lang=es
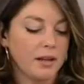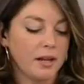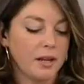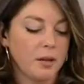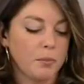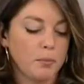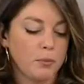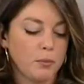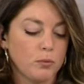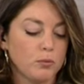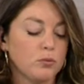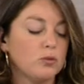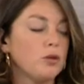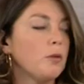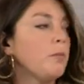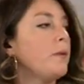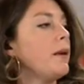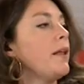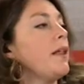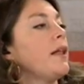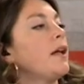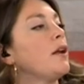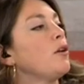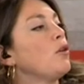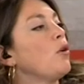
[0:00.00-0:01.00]
el punto
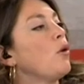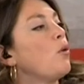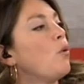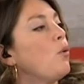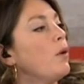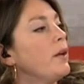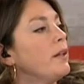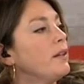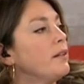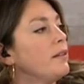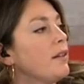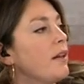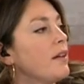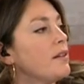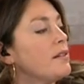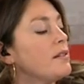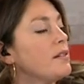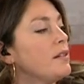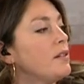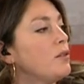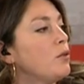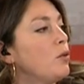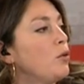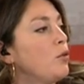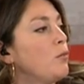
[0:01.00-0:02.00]
para darnos cuenta?
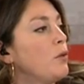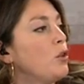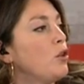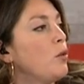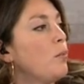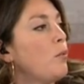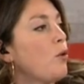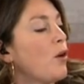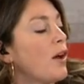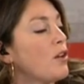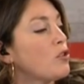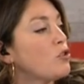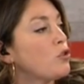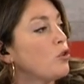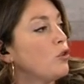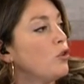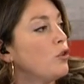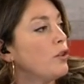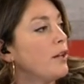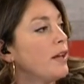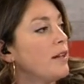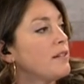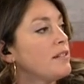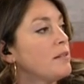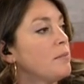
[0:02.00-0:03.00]
Si estoy durmiendo pocas
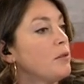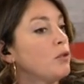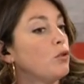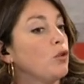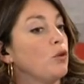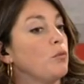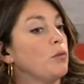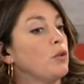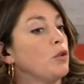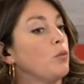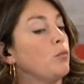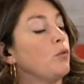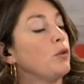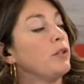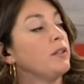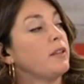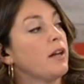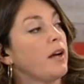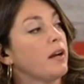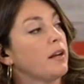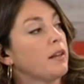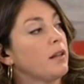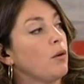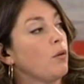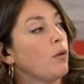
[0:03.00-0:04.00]
horas, si me estoy durmiendo muy
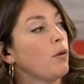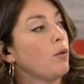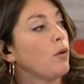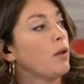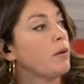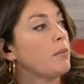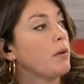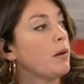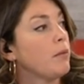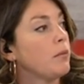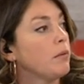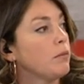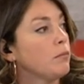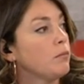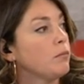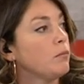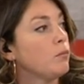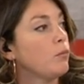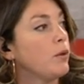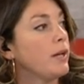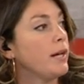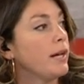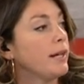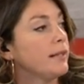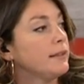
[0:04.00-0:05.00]
tarde, aunque duerma
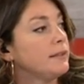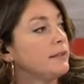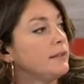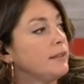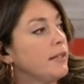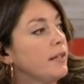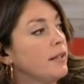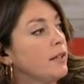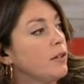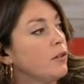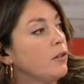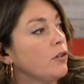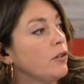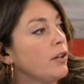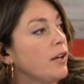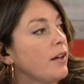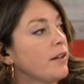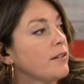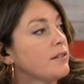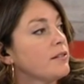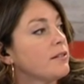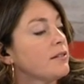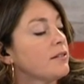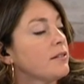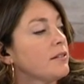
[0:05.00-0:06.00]
mm, buena cantidad de
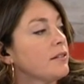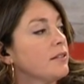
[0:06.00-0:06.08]
horas.